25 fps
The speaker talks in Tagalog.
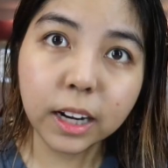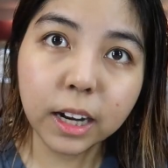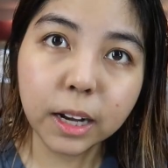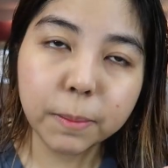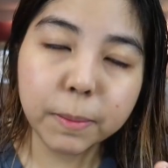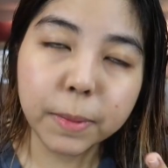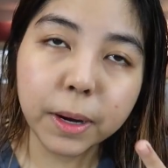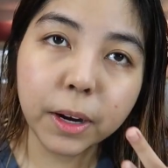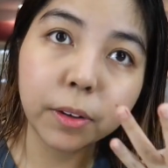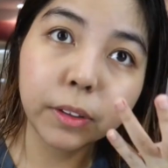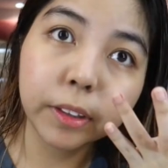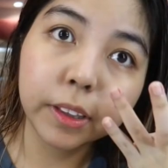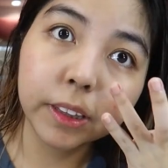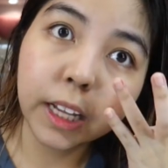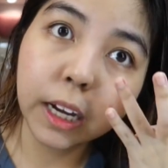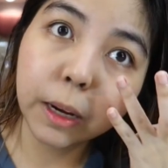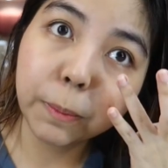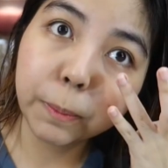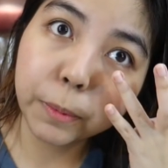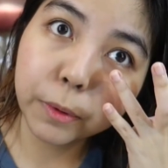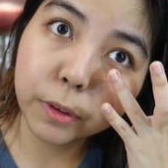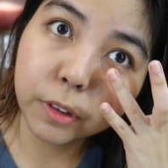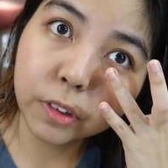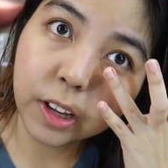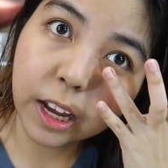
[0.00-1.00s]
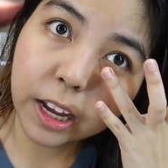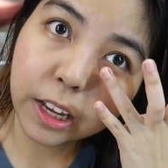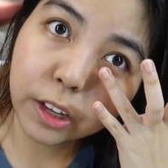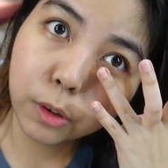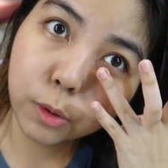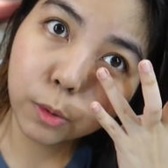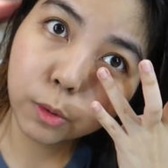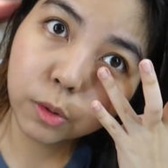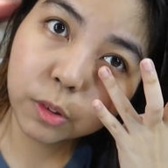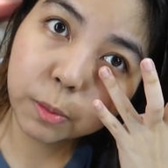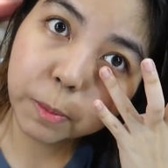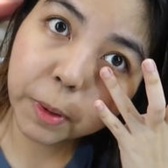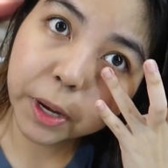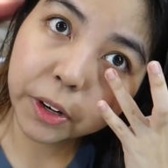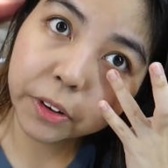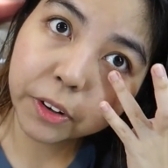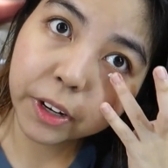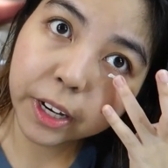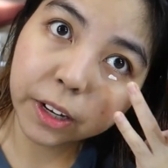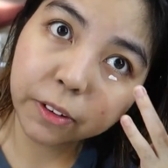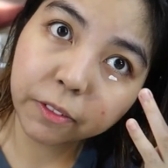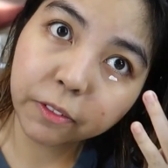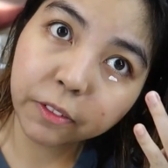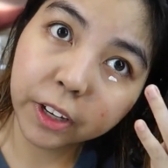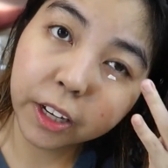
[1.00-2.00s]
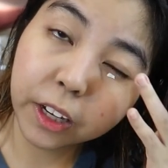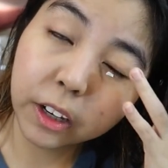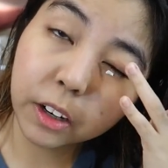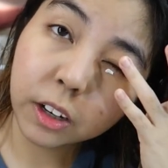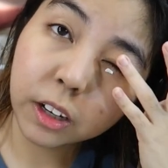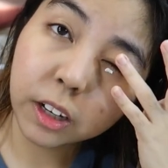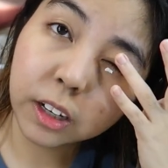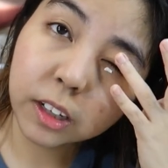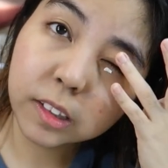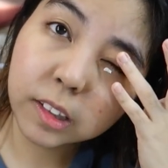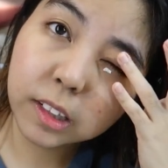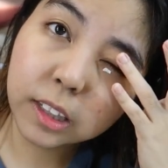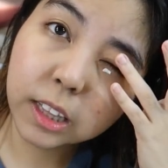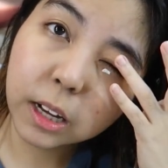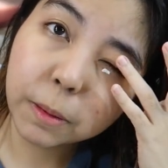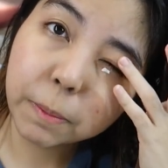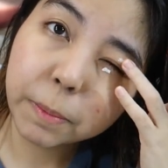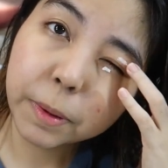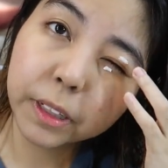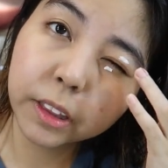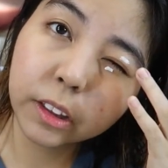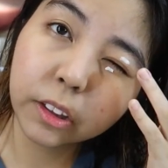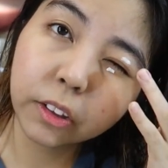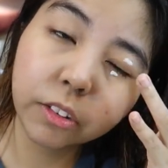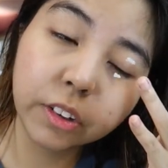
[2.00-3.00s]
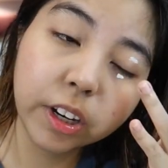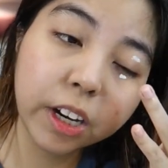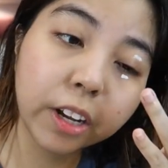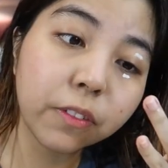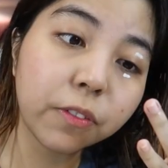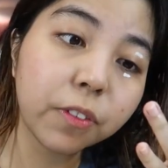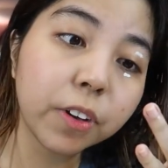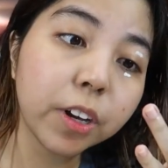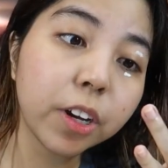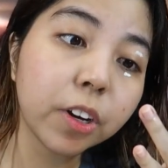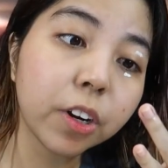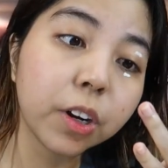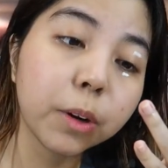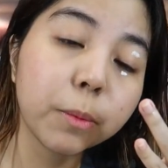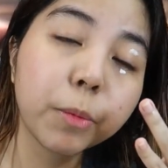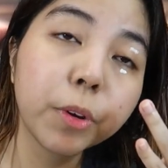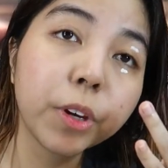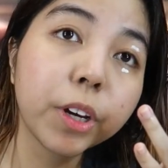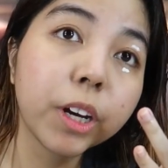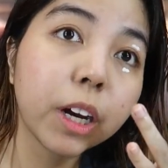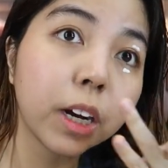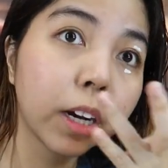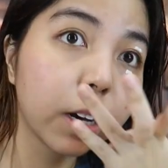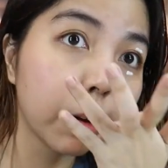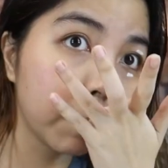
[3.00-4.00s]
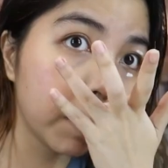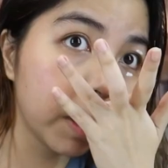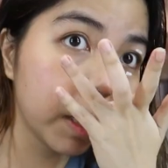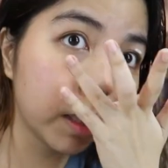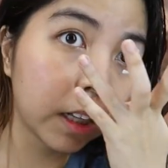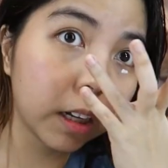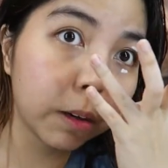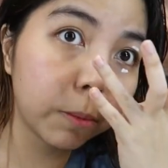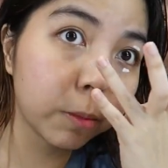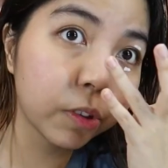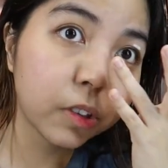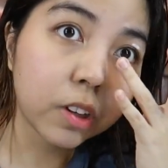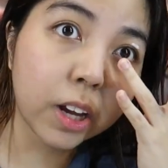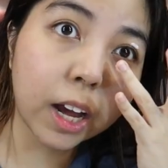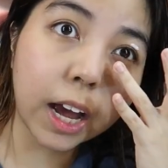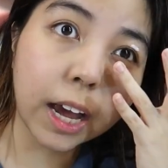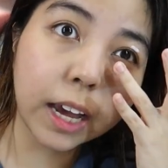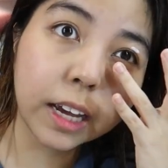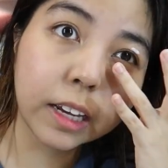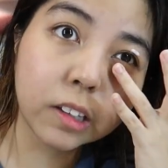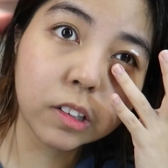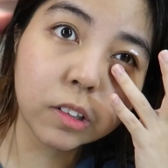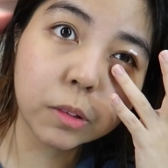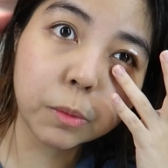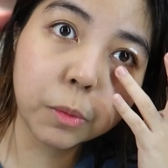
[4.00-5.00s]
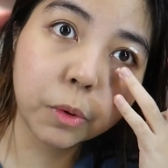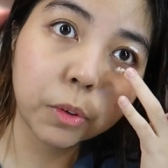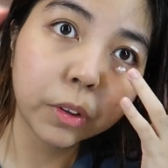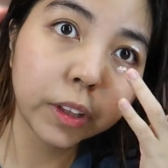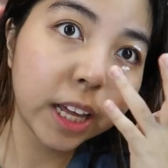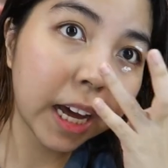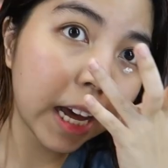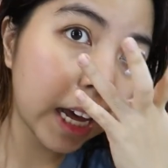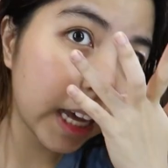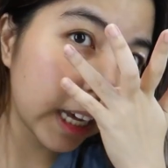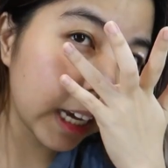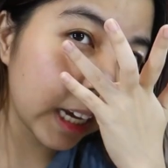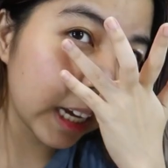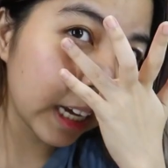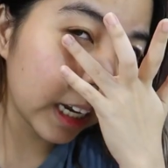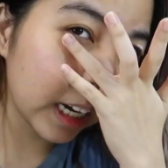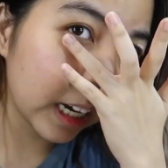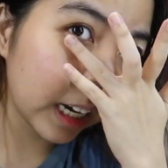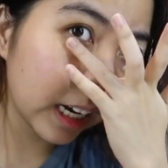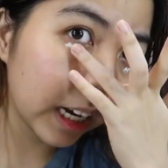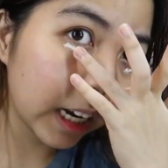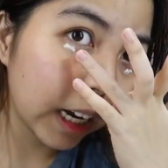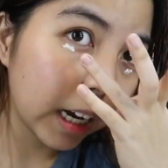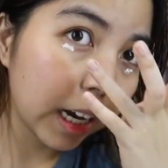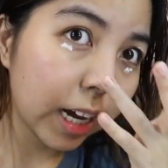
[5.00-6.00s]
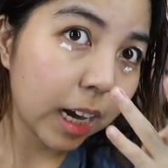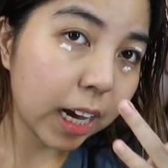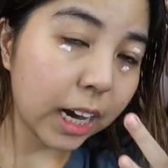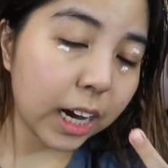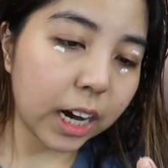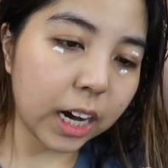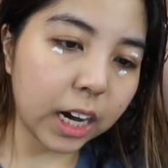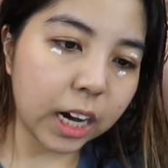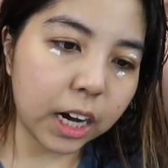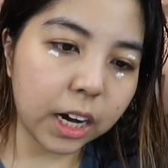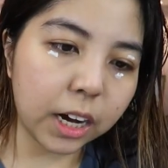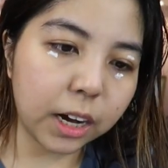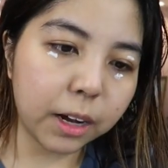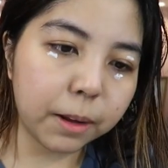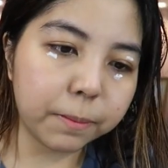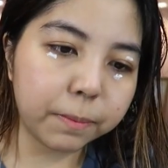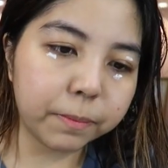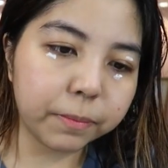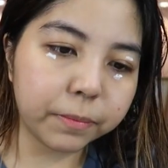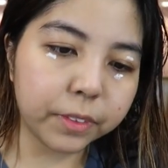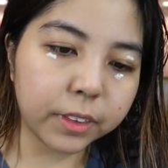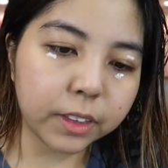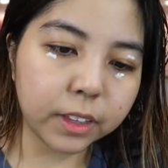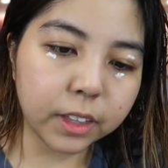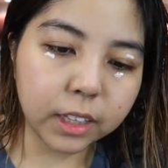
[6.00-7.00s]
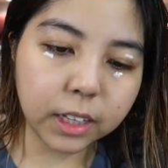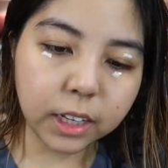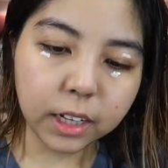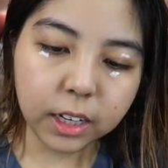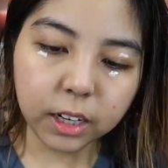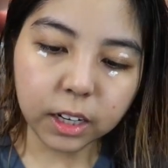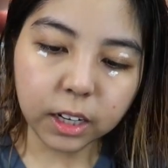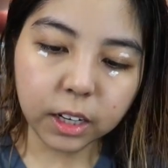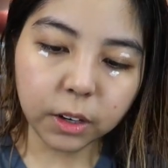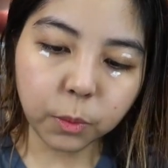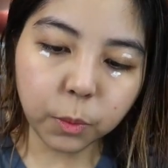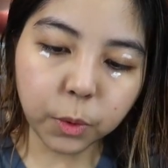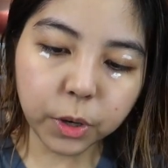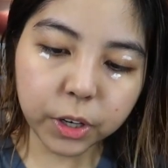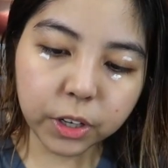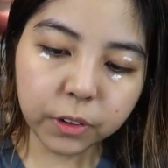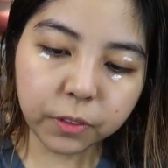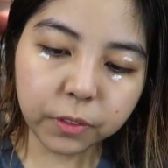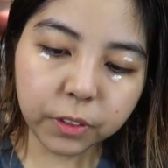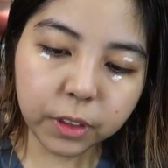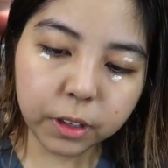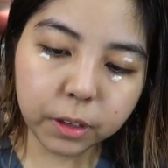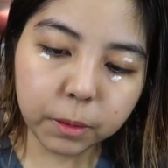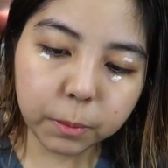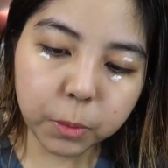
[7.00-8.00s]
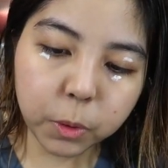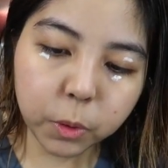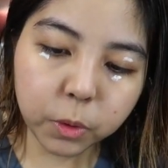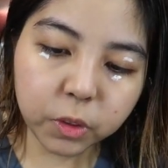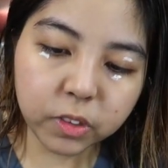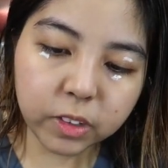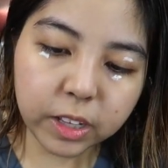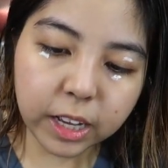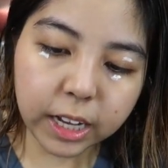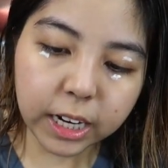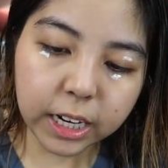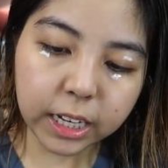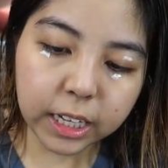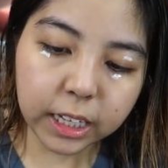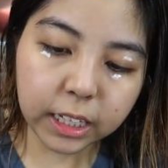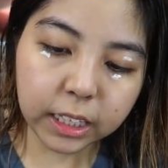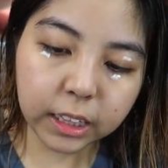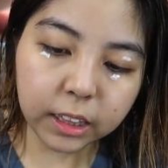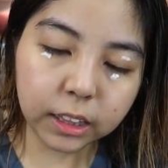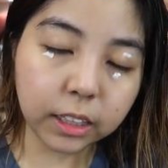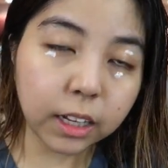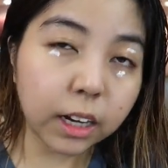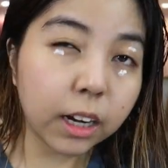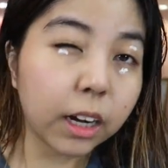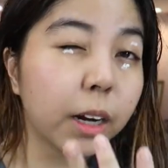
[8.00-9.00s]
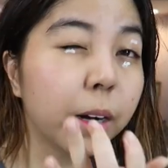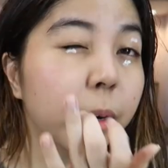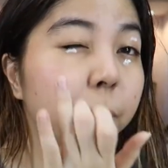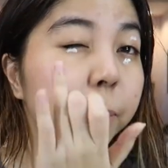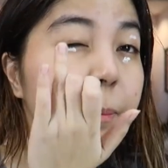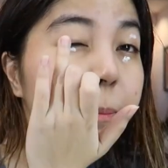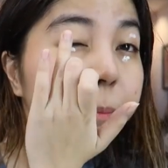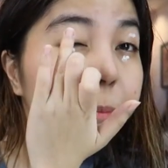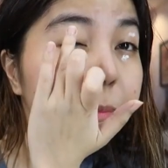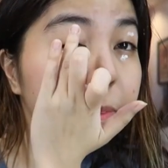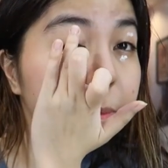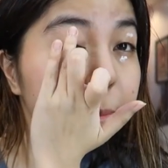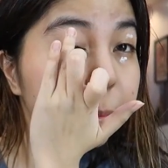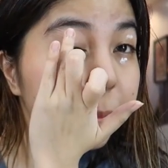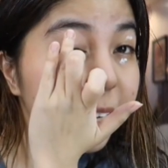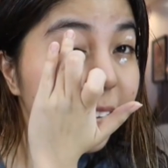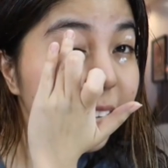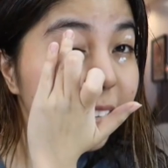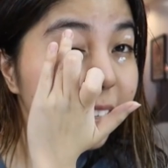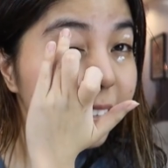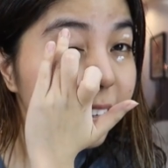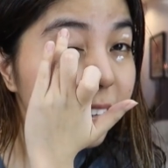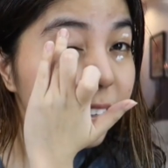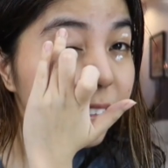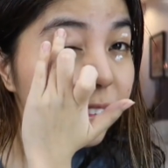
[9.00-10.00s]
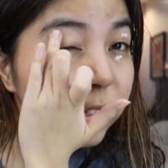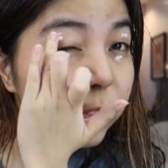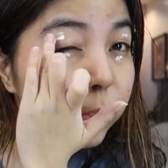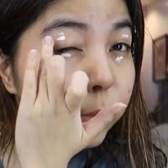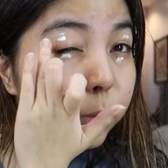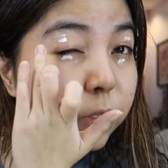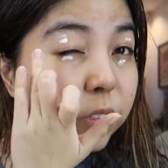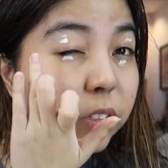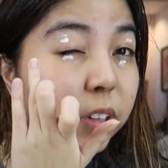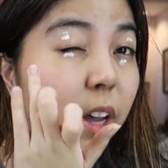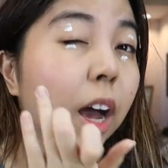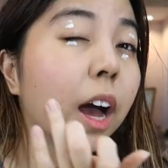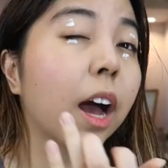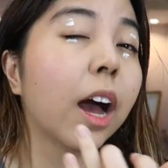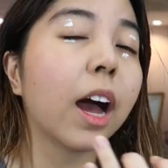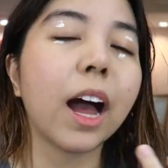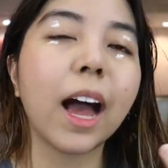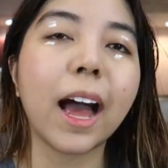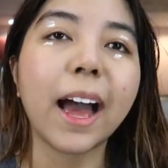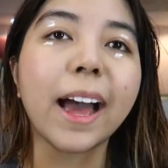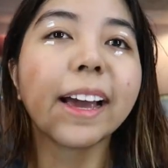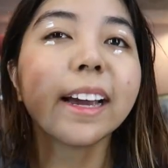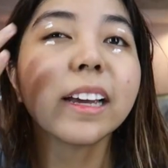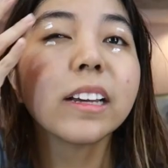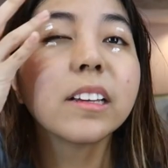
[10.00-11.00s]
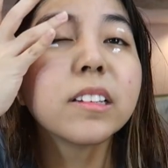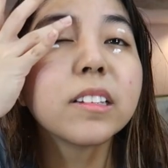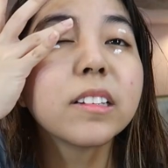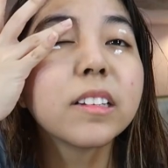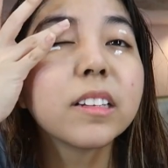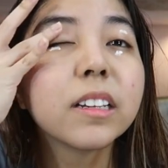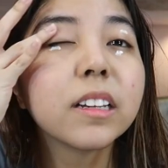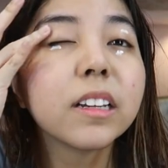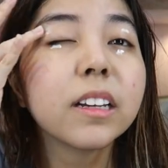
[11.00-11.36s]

yung amount. Tapos, I use my ring finger kasi dapat ring finger mo yung gagamitin mo sa eyes mo dahil um, one of the most delicate um, places yung sa eyes.